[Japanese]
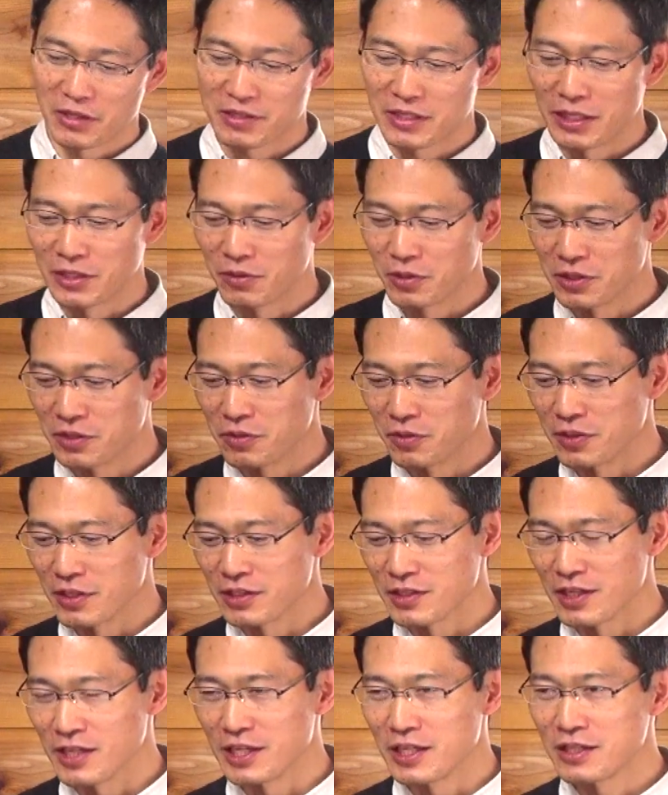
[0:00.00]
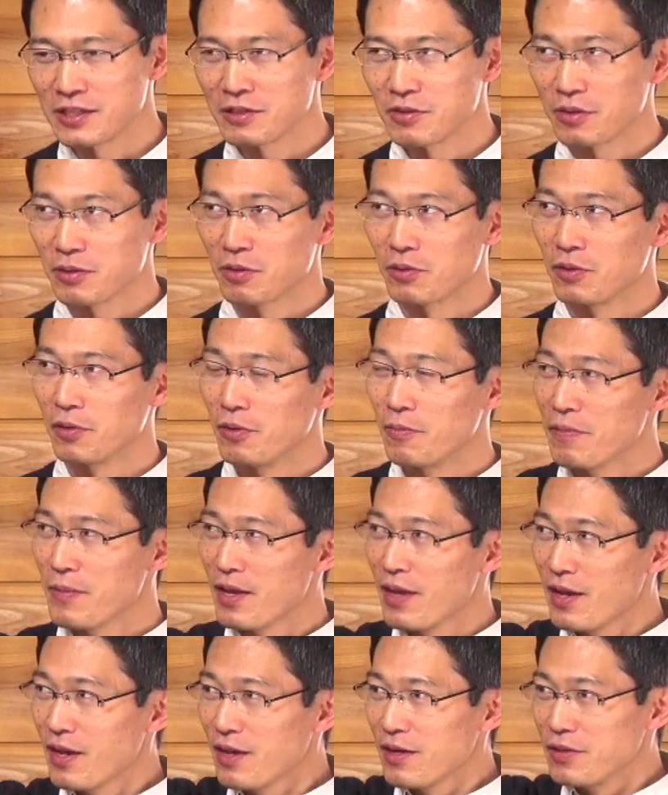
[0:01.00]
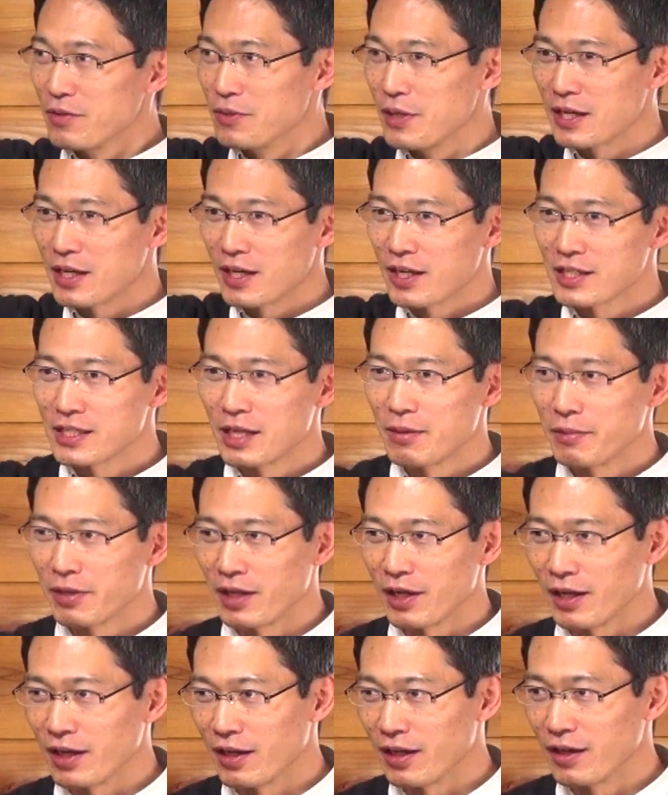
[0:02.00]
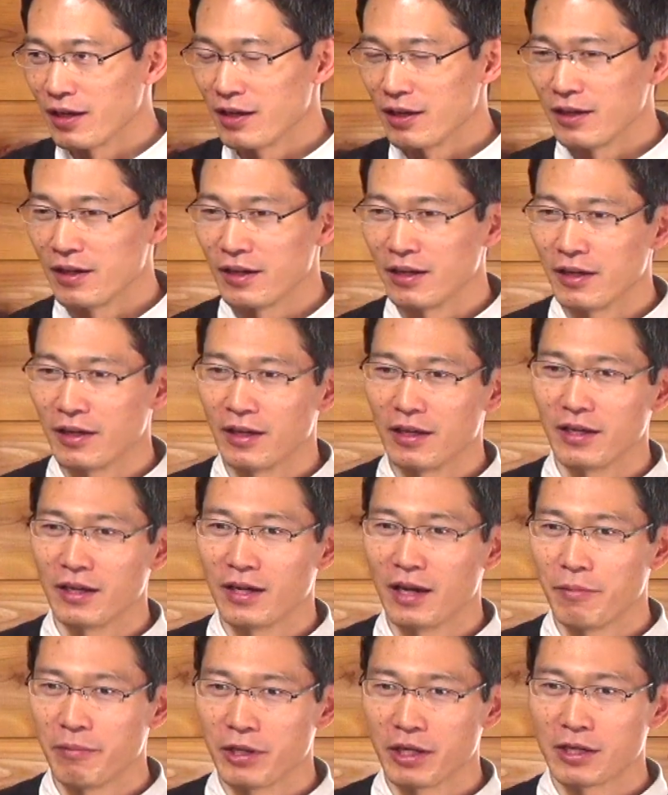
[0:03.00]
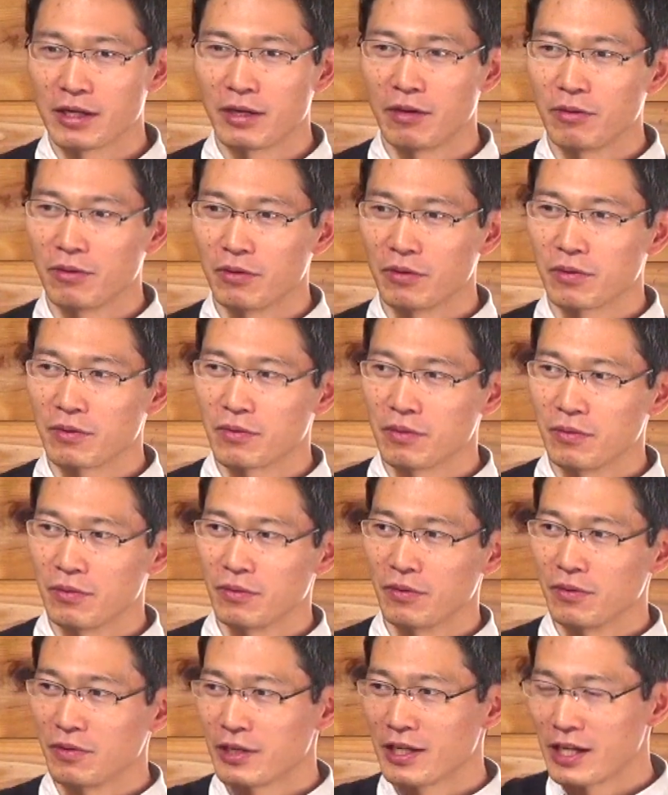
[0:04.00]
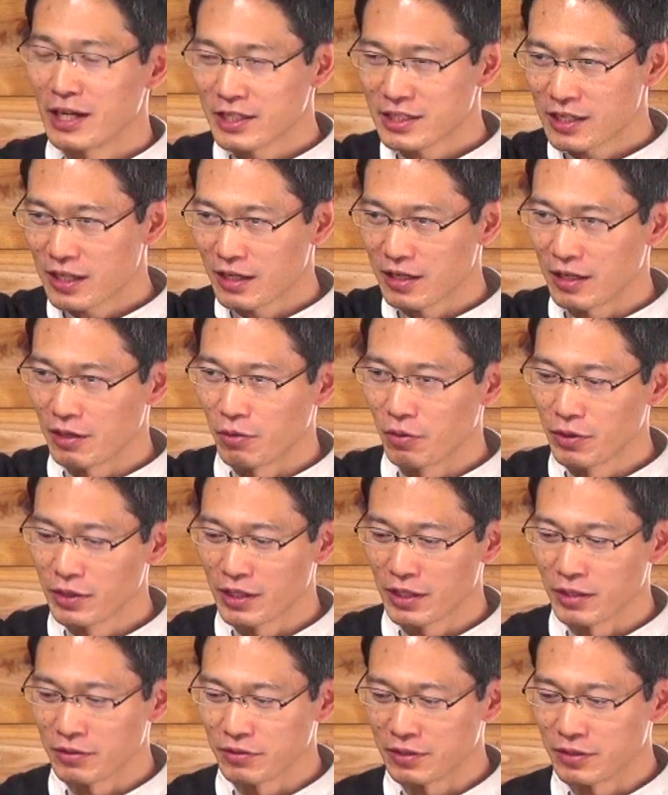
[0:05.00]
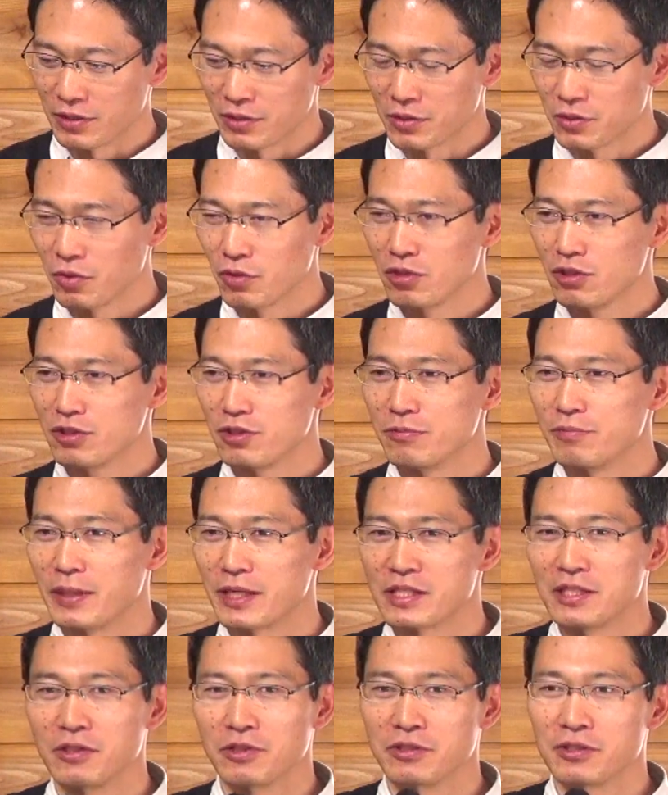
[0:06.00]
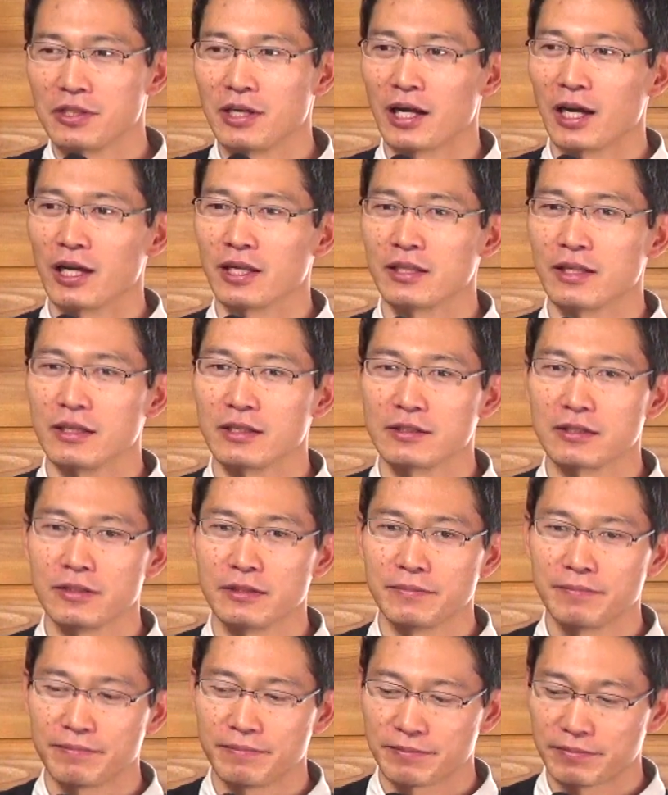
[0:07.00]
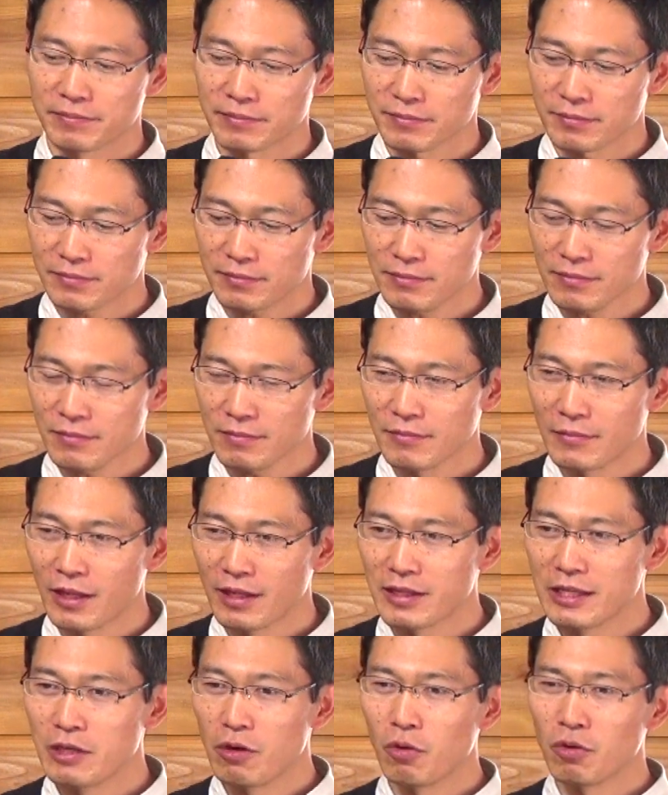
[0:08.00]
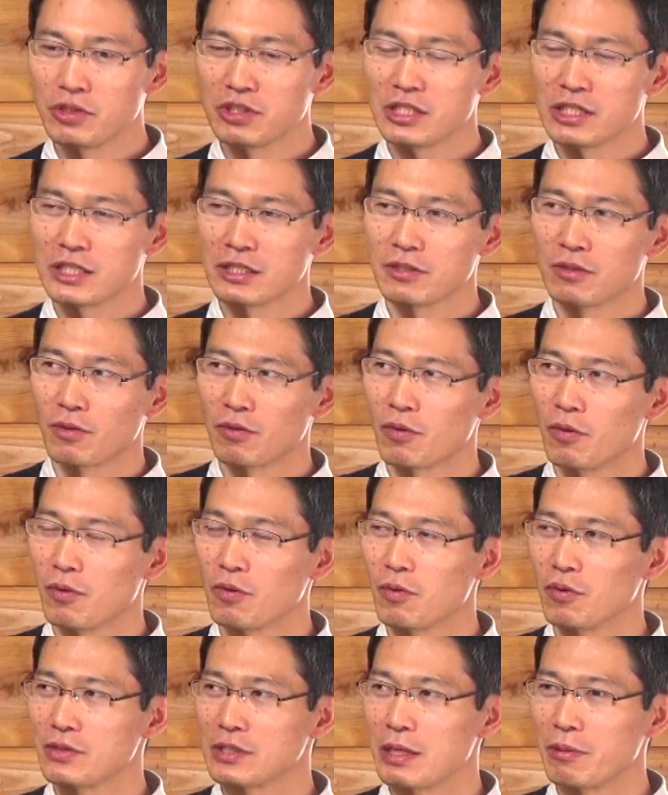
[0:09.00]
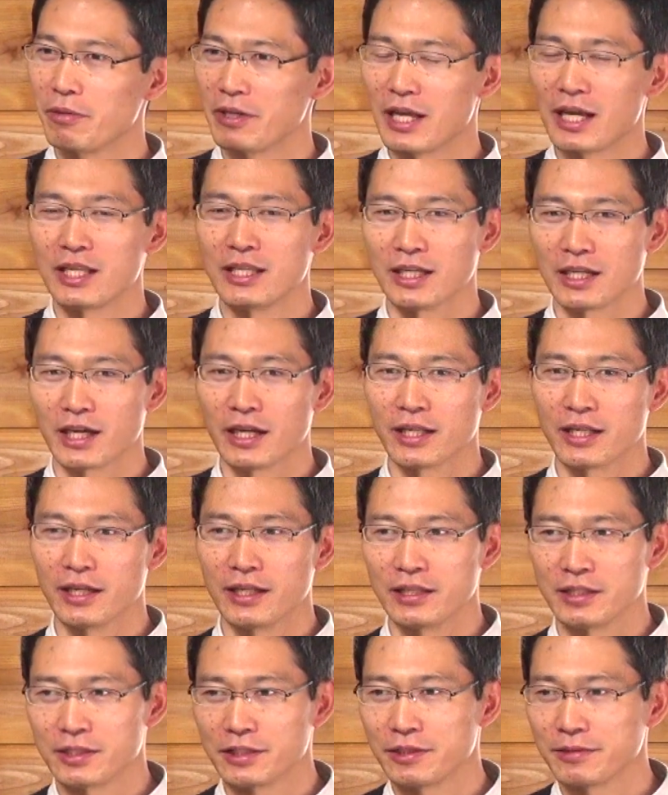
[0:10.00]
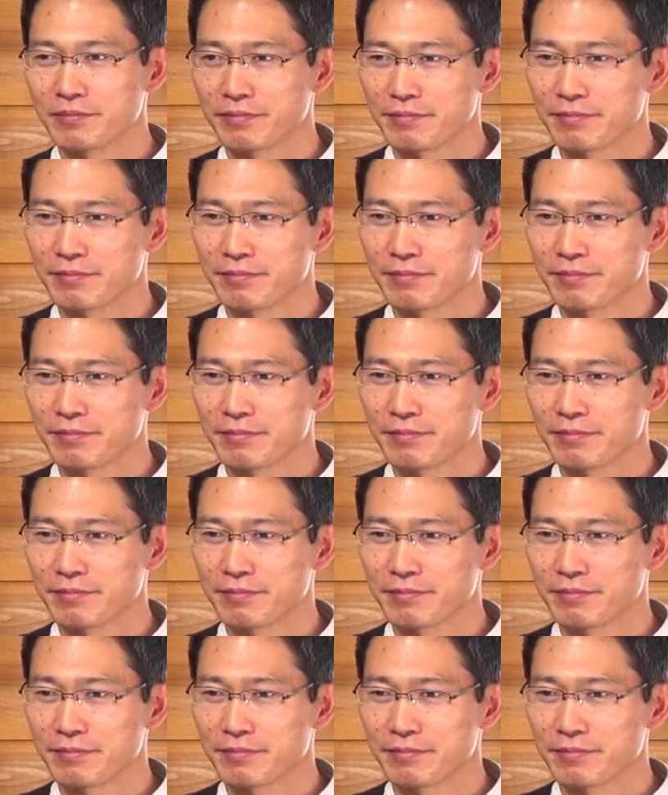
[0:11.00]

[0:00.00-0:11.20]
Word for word: 学生と一緒にですね一緒にこの上から下まで、えー、アメリカをこう東海岸を降りていくっていうそういうバスのツアーがあったんですねで日本人の高校生も何人かいたんです